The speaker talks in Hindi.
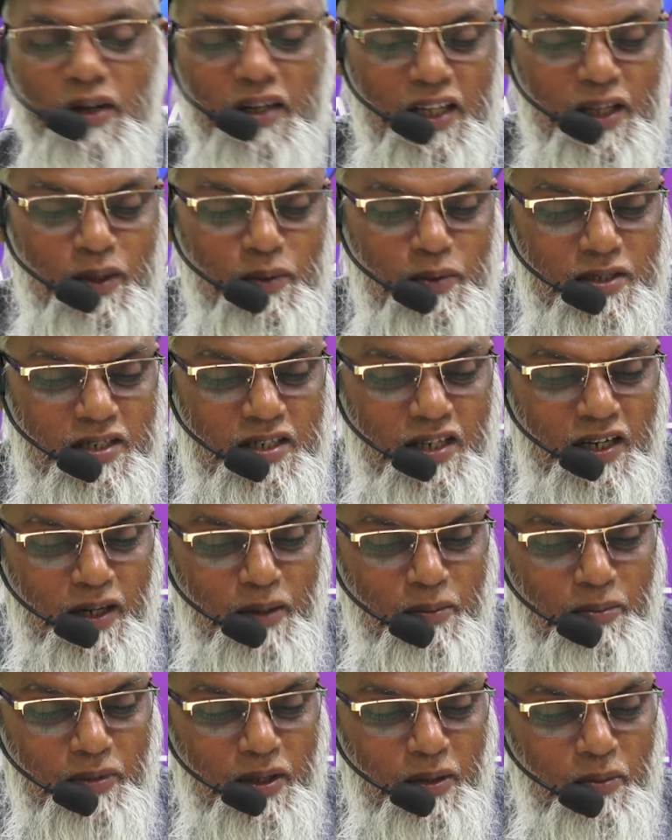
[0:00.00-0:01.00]
अलैहि
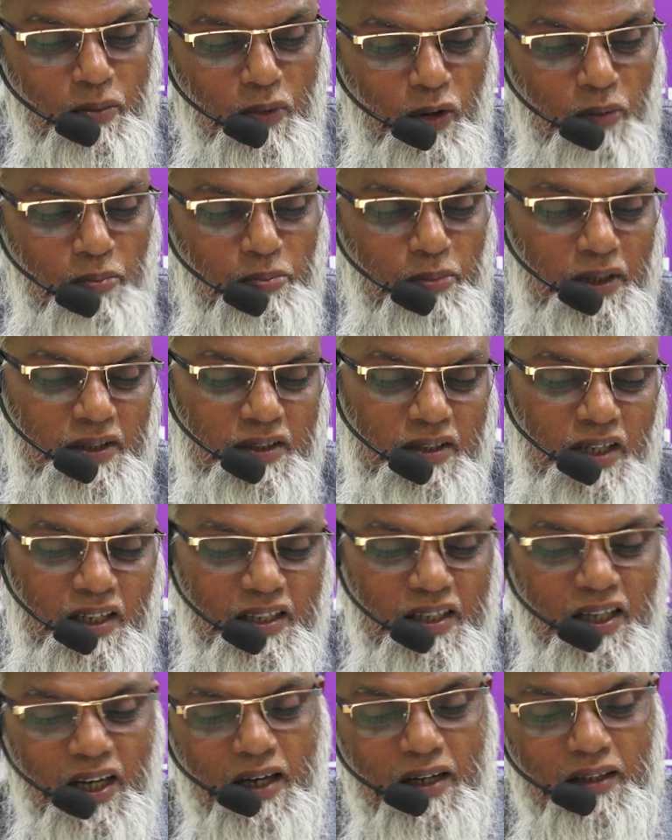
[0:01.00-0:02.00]
वसल्लम की मोहब्बत का
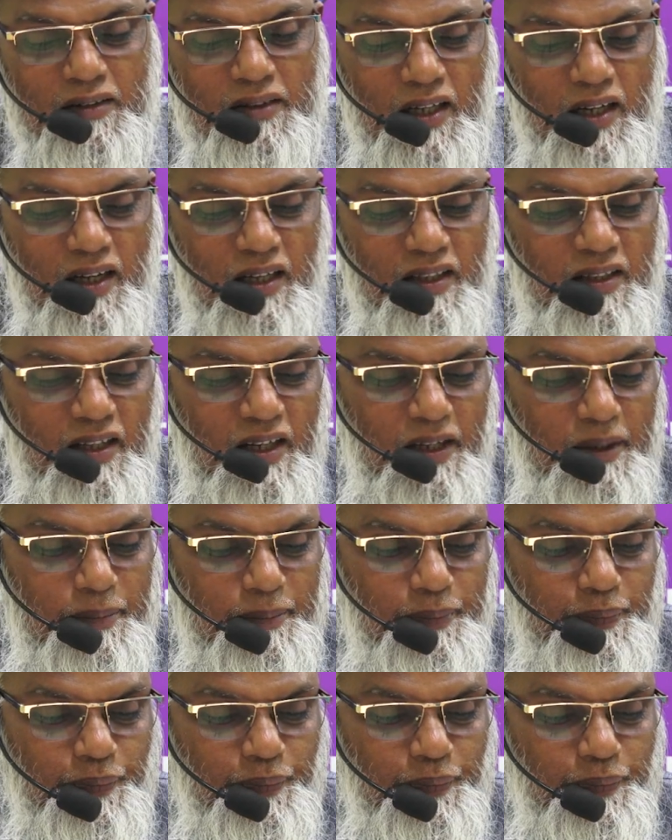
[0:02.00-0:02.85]
क्या तकादा है